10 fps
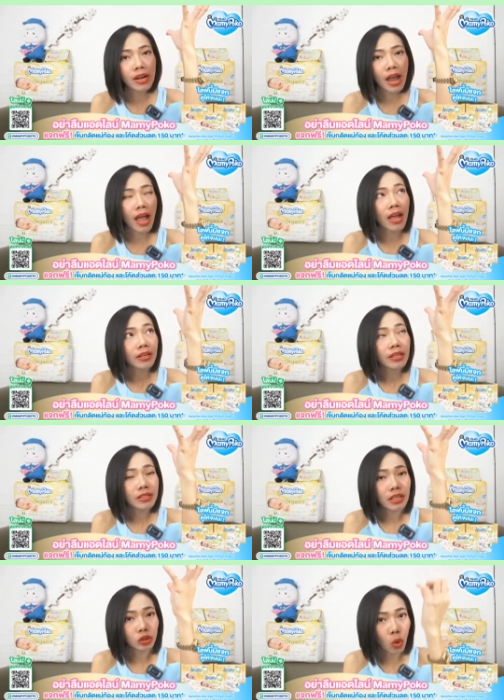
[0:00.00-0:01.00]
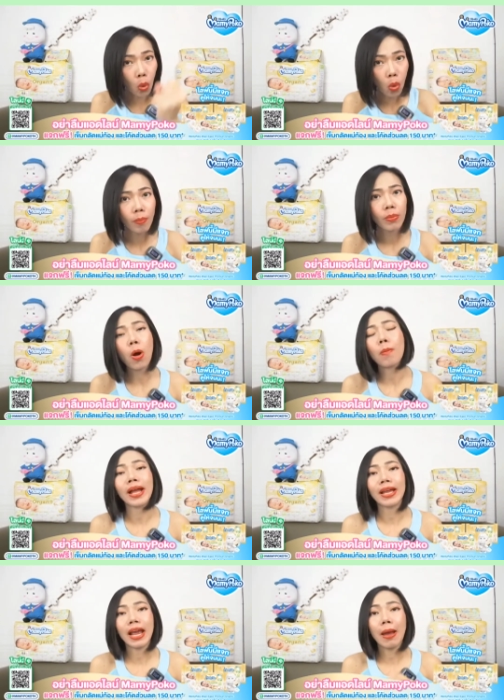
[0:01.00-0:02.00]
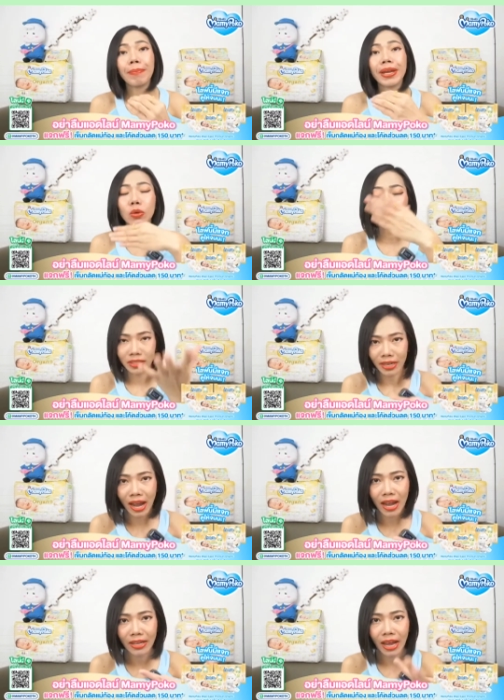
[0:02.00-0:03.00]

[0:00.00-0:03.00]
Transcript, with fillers: นะคะถึงจะตูมออกมานะคะเป็นอุจจาระ